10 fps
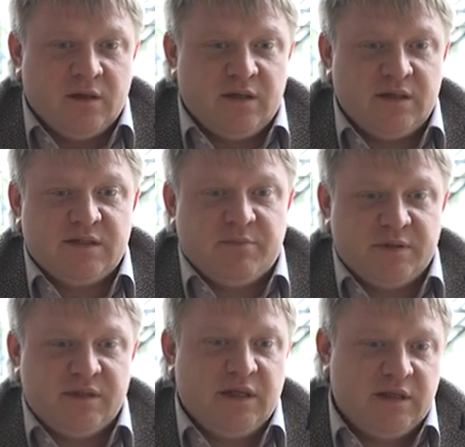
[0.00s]
И за
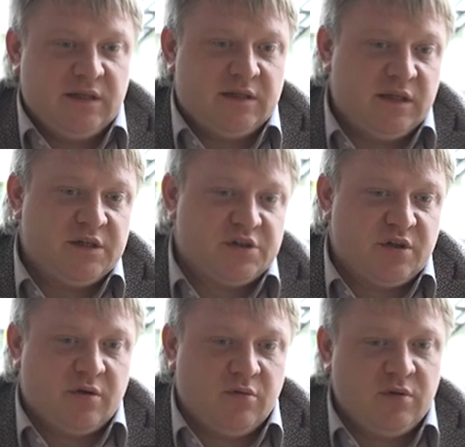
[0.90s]
последние
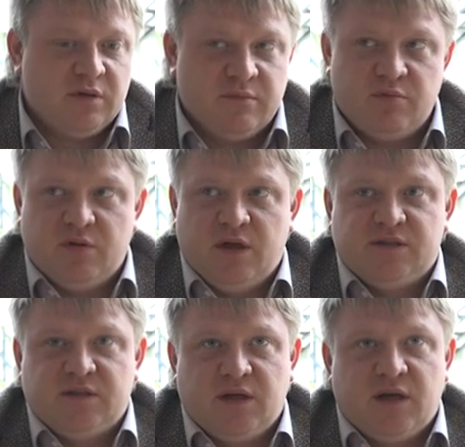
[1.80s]
3-4 года
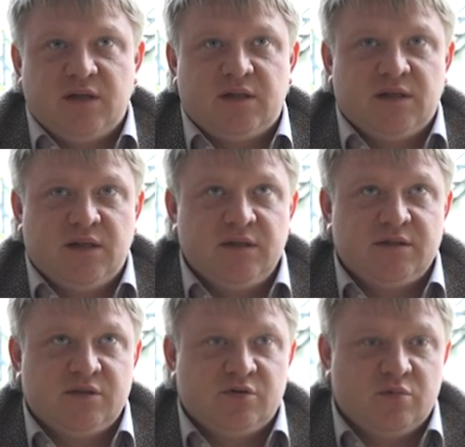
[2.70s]
наблюдается такая
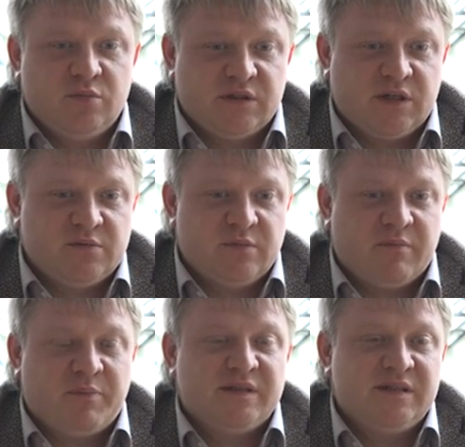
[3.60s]
тенденция, что мы, скажем
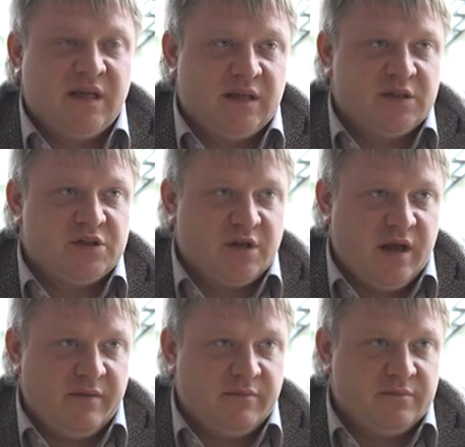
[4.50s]
так, позднее
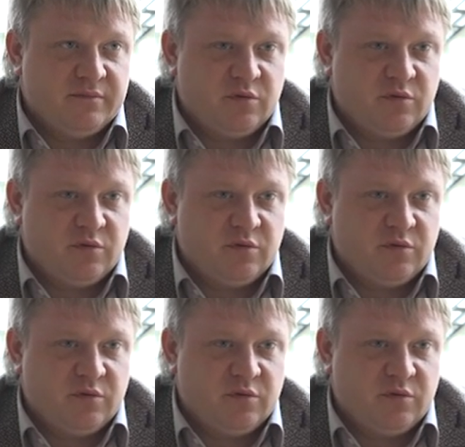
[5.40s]
начинаем,